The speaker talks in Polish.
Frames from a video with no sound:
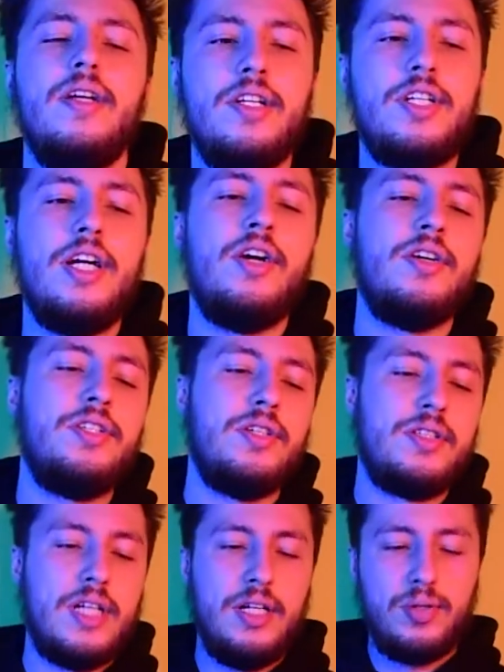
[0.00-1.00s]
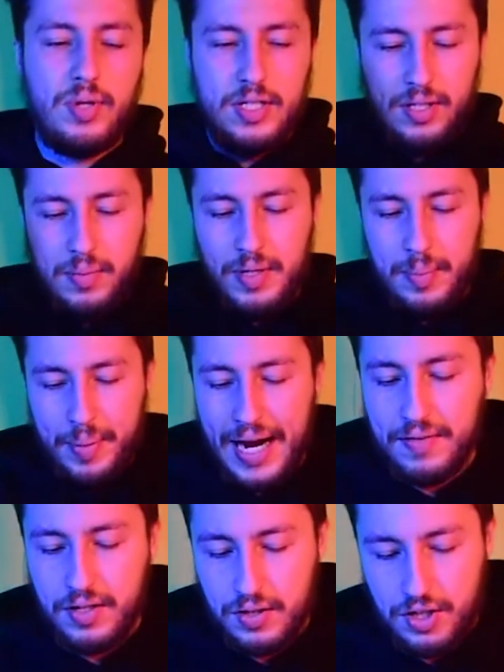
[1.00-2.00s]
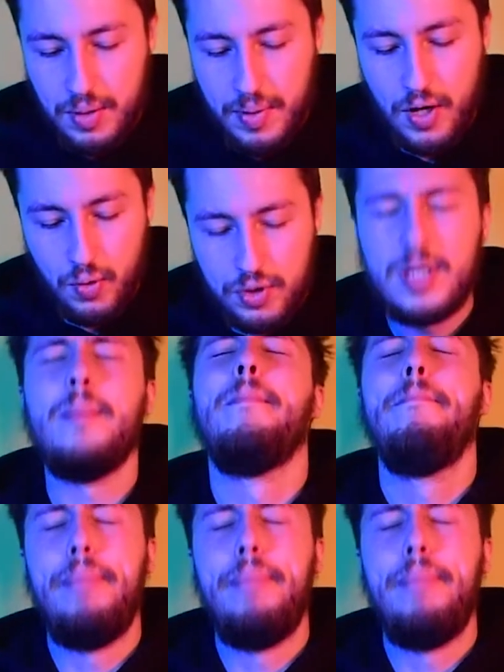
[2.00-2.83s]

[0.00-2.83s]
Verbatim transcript: jeżeli chodzi o ceny, które są naprawdę od siebie różne,